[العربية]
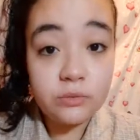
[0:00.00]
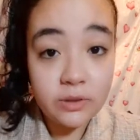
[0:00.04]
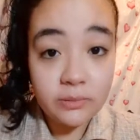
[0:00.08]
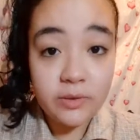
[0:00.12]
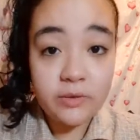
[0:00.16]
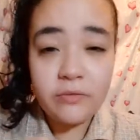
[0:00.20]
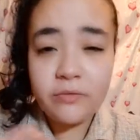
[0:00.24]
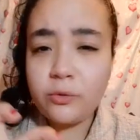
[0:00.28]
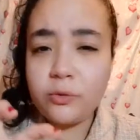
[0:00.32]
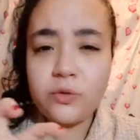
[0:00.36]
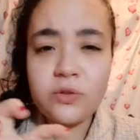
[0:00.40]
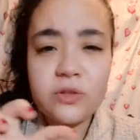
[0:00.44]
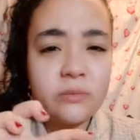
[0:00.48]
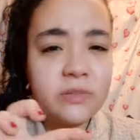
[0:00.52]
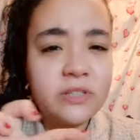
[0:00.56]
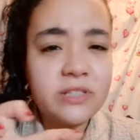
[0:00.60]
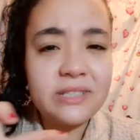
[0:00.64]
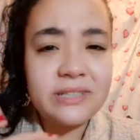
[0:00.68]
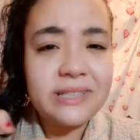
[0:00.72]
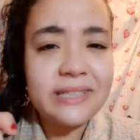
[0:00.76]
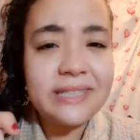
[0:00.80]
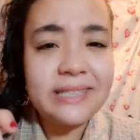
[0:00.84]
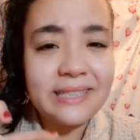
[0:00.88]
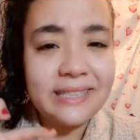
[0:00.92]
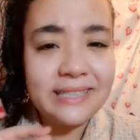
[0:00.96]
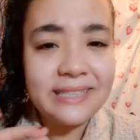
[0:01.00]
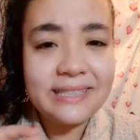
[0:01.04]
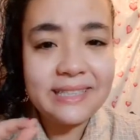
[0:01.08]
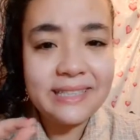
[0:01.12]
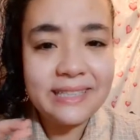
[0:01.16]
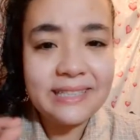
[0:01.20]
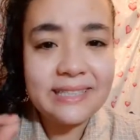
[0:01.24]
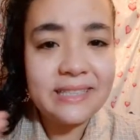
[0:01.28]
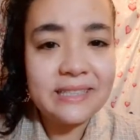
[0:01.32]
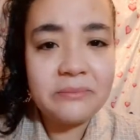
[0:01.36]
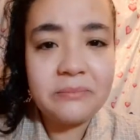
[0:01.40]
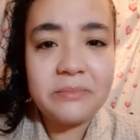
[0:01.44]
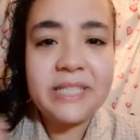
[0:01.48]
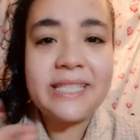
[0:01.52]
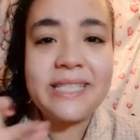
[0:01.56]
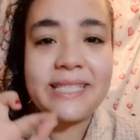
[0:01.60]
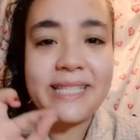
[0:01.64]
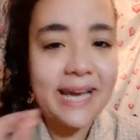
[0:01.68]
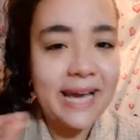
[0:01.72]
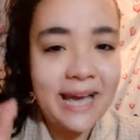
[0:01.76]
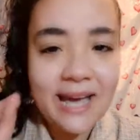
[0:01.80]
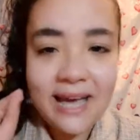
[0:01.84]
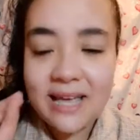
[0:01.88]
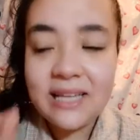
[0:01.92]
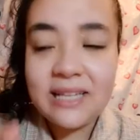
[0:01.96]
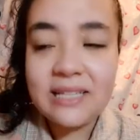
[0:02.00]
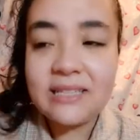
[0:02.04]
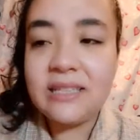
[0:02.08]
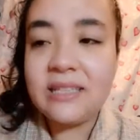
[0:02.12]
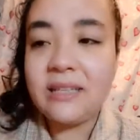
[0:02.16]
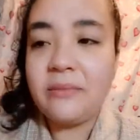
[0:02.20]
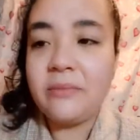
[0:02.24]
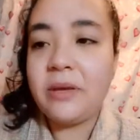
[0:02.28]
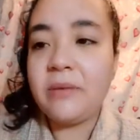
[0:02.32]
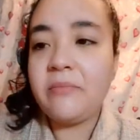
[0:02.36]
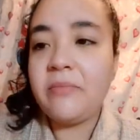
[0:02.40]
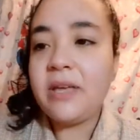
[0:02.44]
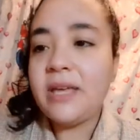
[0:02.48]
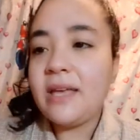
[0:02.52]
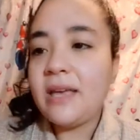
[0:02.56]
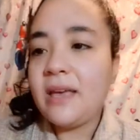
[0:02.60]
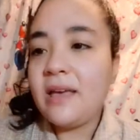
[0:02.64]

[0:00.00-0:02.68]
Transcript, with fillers: تمام في جزء بسيط جدا جدا جدا من الساعه تمام